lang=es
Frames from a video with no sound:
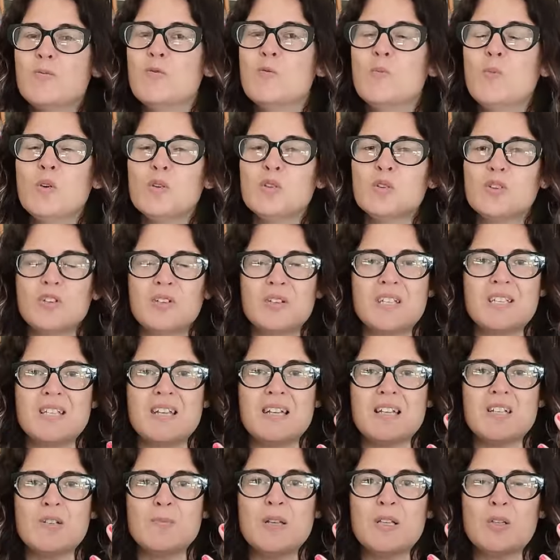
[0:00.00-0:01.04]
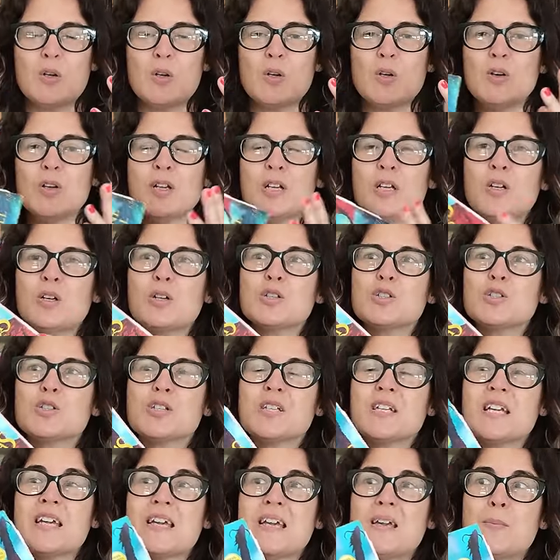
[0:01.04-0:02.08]
un montón de seres
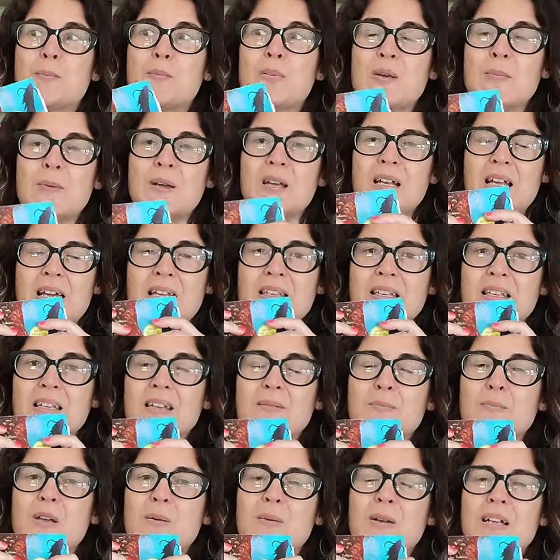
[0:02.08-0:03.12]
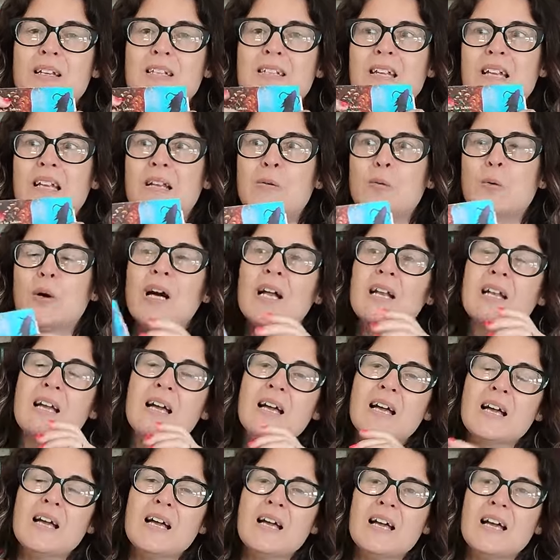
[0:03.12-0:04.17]
mitológicos que viven allí, viven en ese lugar,
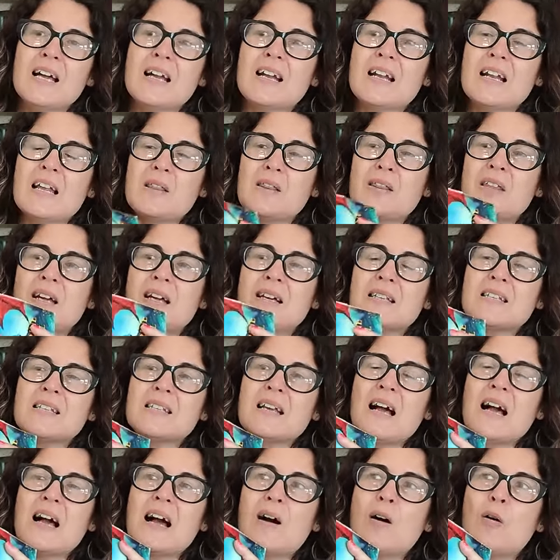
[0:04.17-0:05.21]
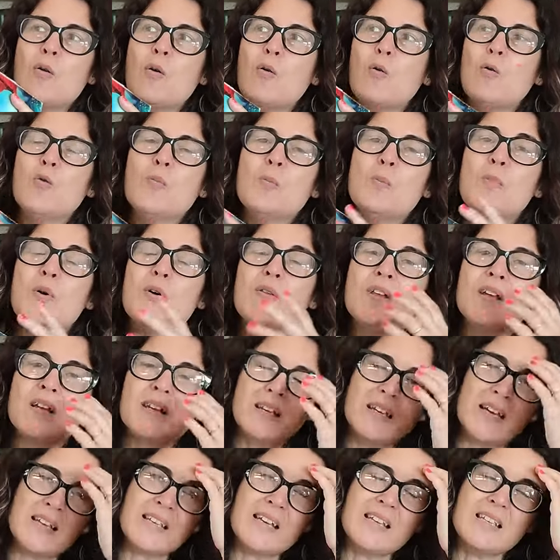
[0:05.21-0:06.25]
gracias a un poder
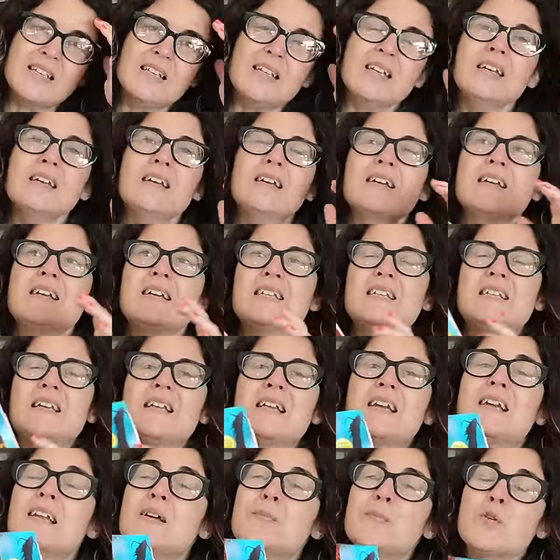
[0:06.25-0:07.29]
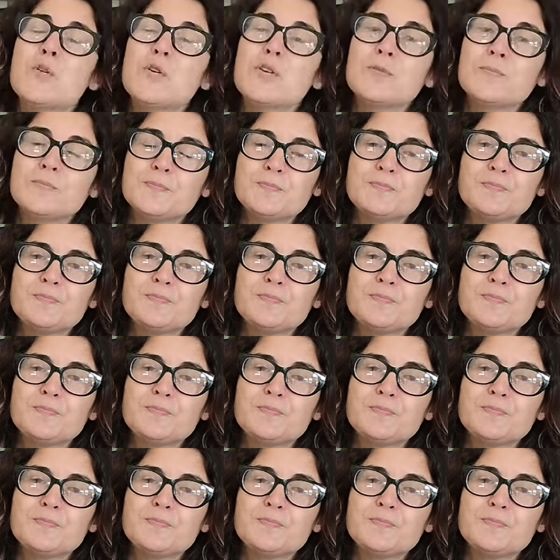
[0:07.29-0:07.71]
que hay allí, que es el Glimor.